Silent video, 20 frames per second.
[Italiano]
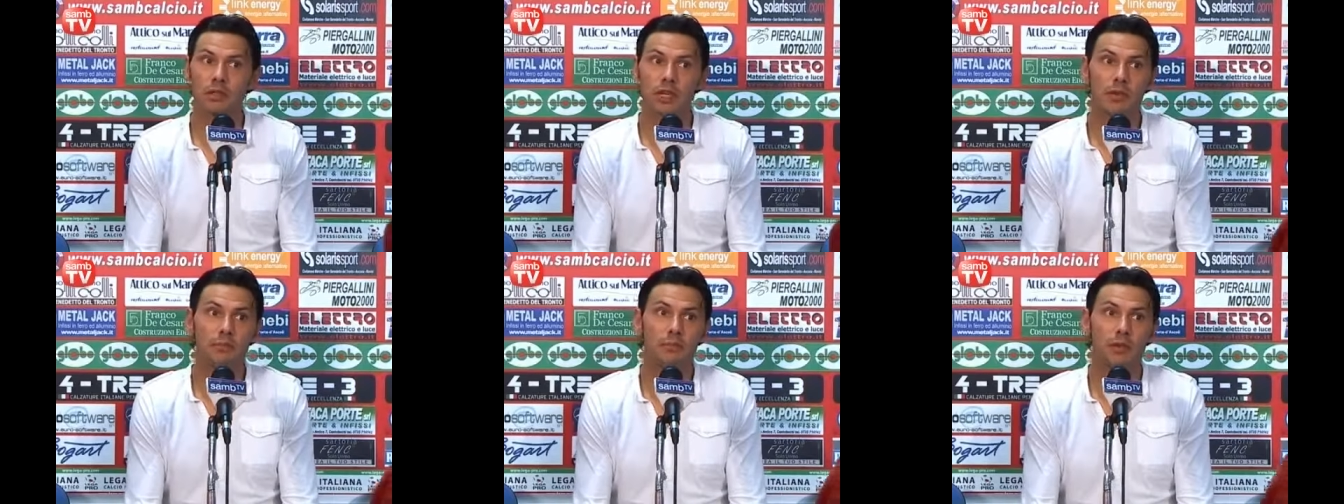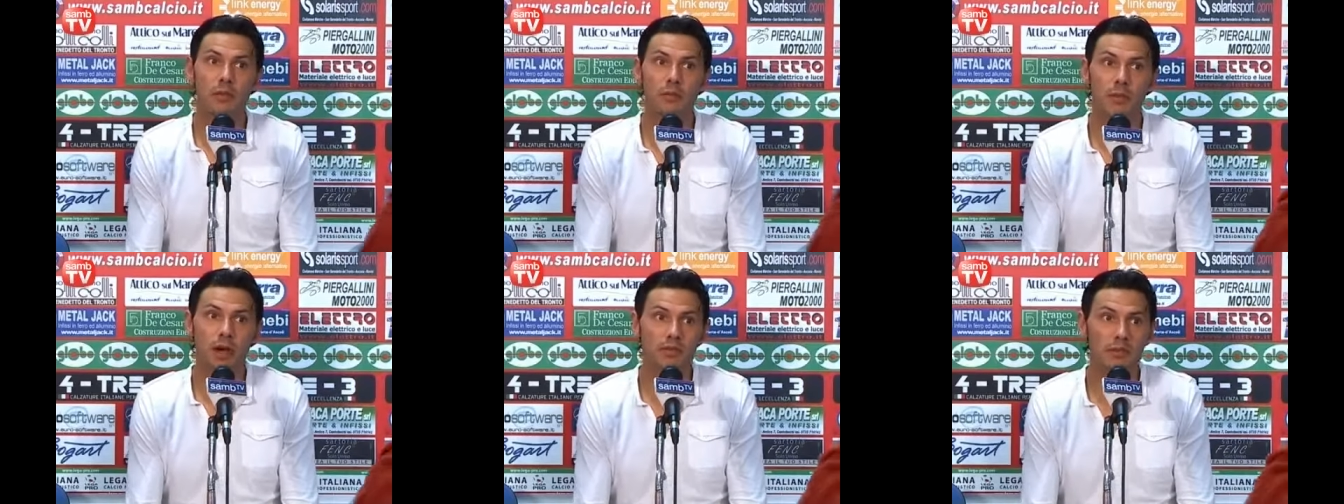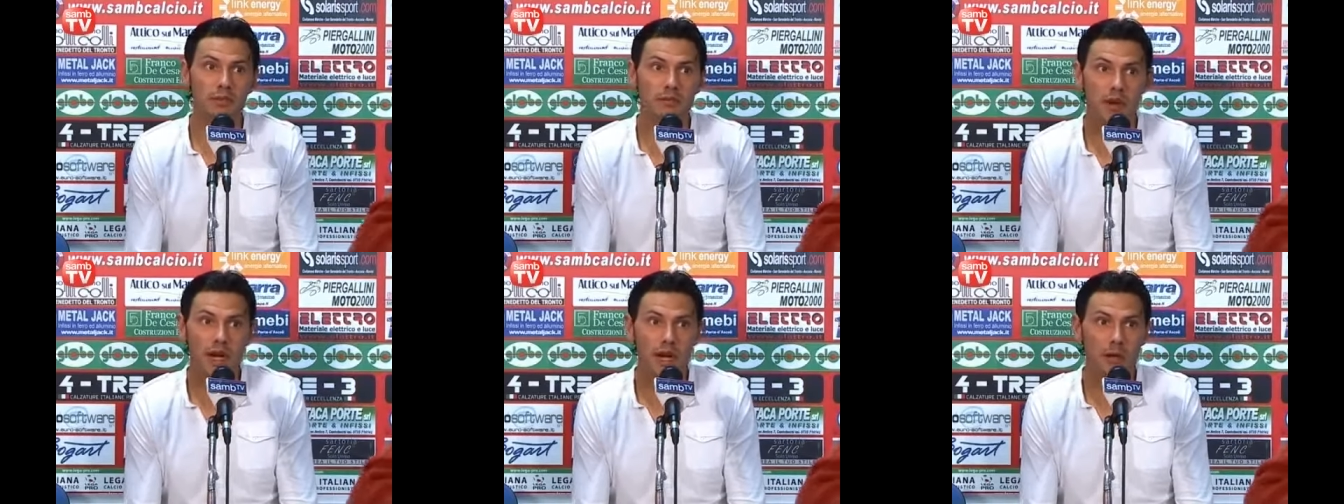che prima
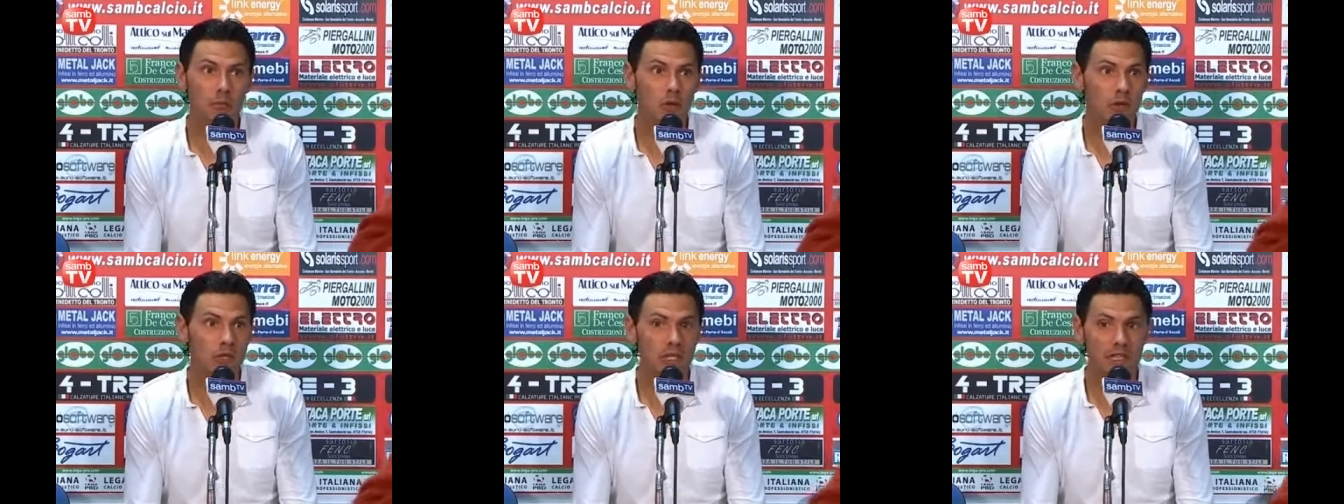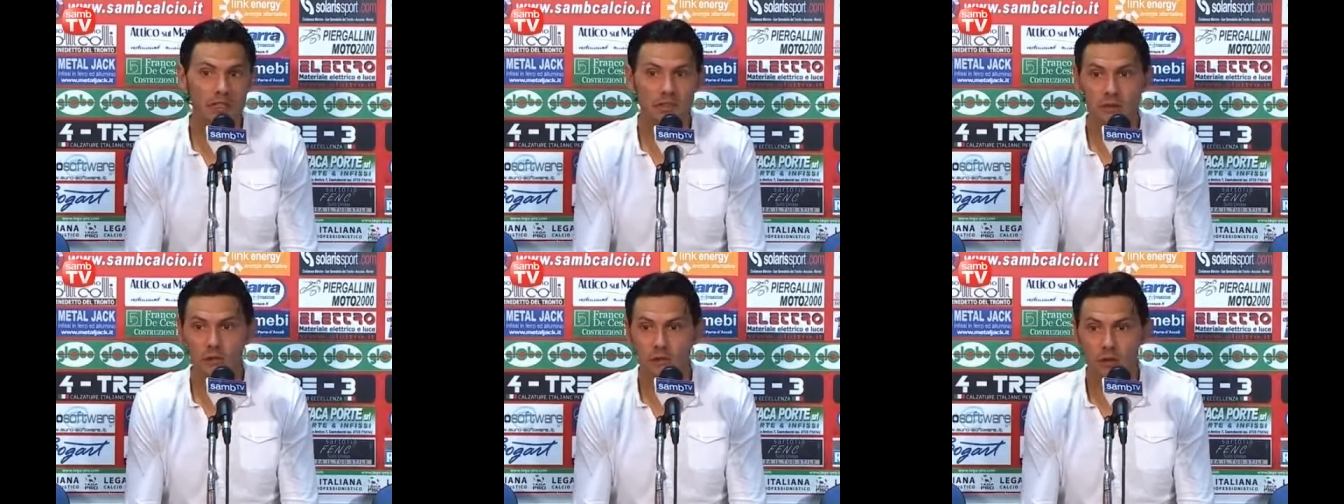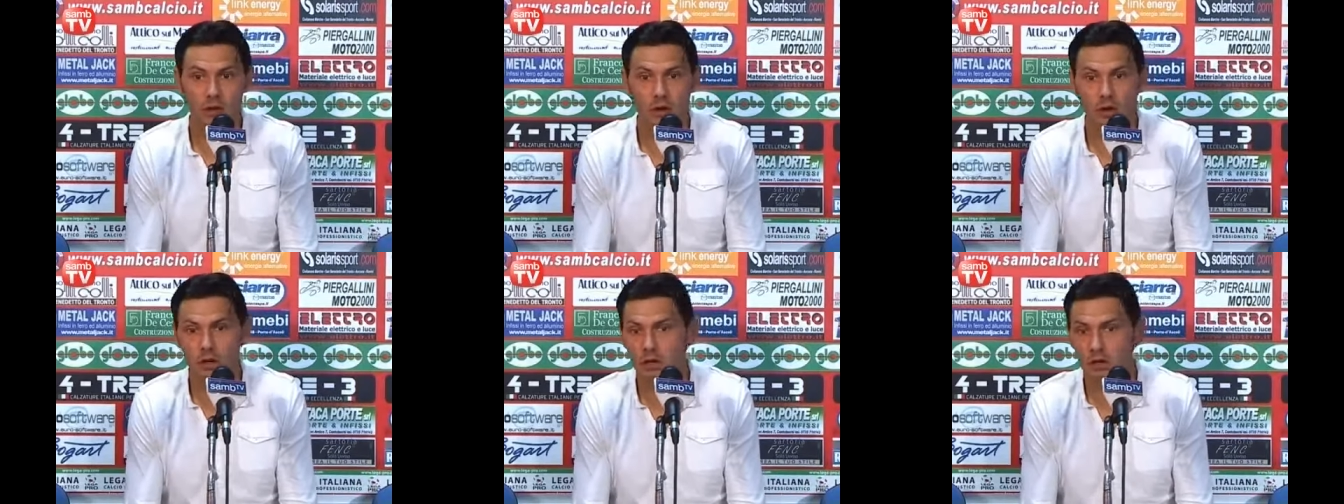avevamo e adesso
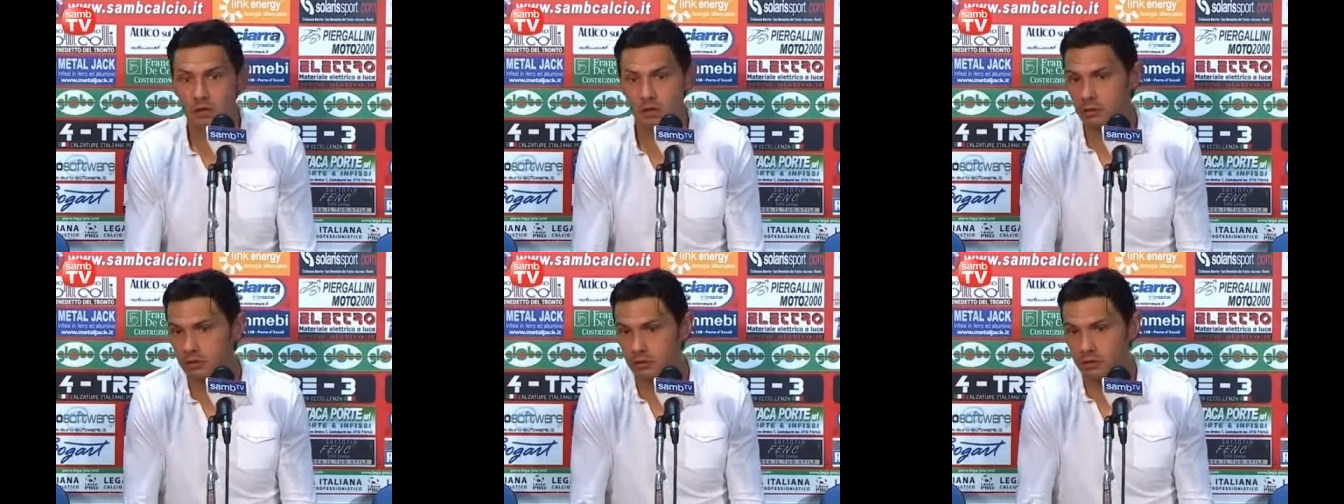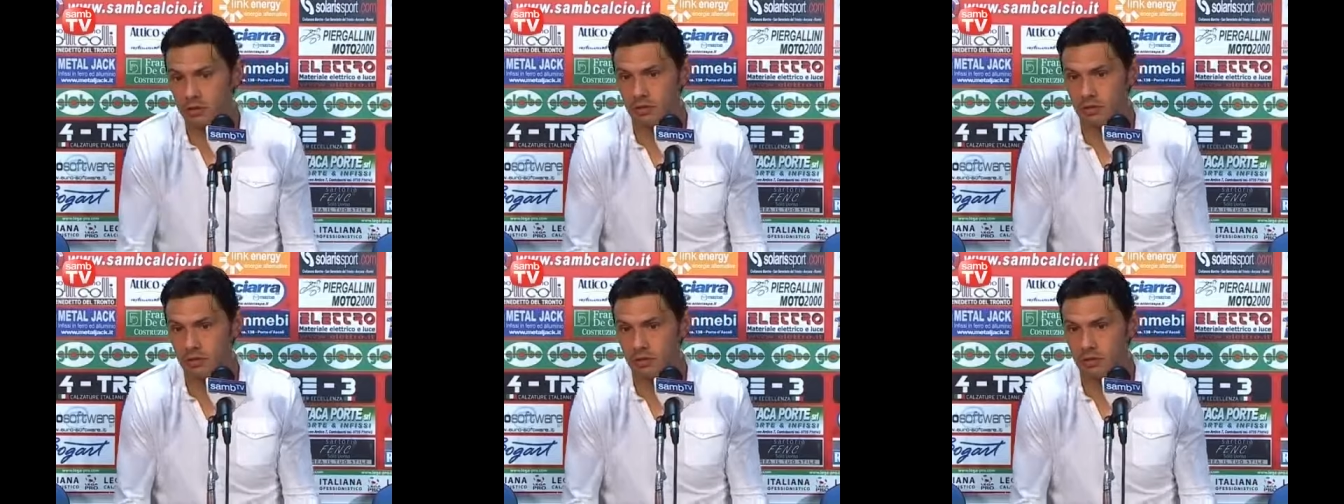no,